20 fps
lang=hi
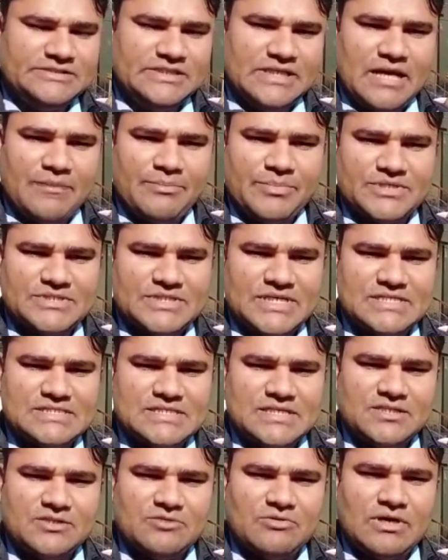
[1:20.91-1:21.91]
जिला
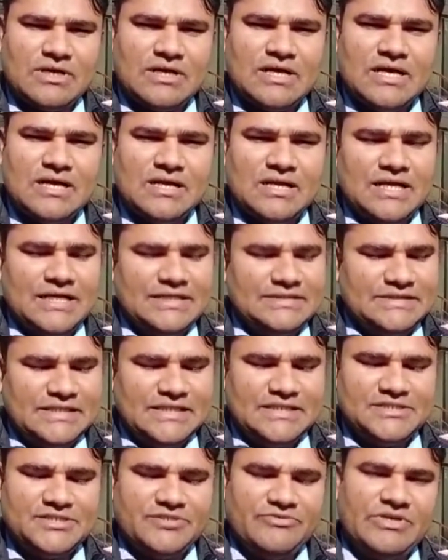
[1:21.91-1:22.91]
प्रशासन द्वारा
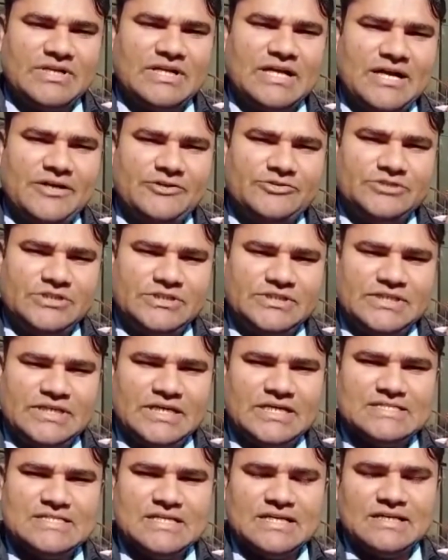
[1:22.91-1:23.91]
ये शिविर का आयोजन
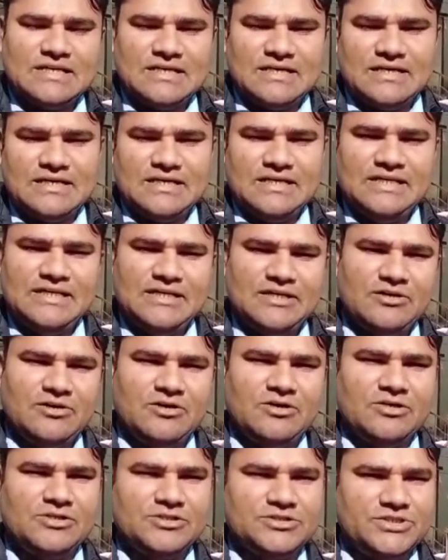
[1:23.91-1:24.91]
किया जा रहा है
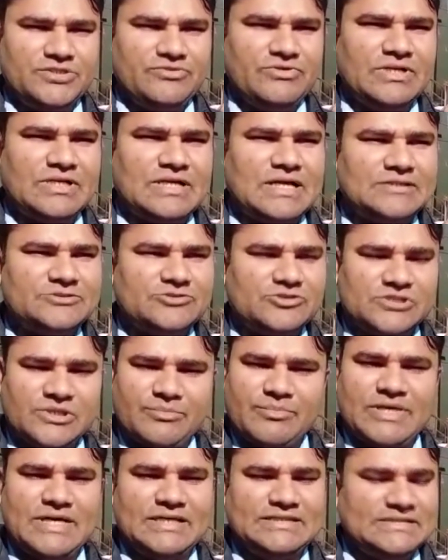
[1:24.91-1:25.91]
और शिविर का जो
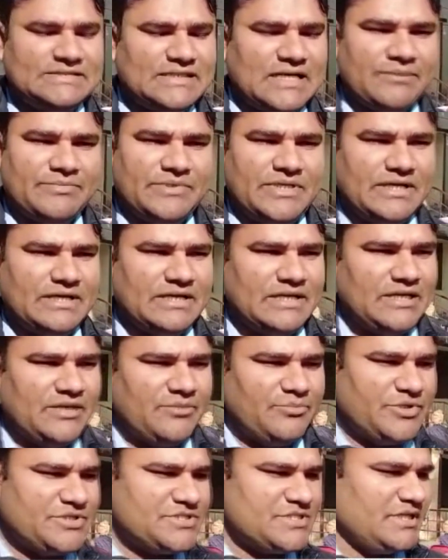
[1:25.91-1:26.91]
समय है जैसा आप देख रहे
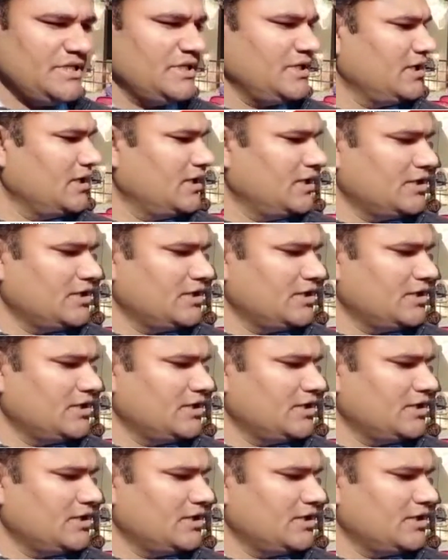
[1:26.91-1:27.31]
हैं पीछे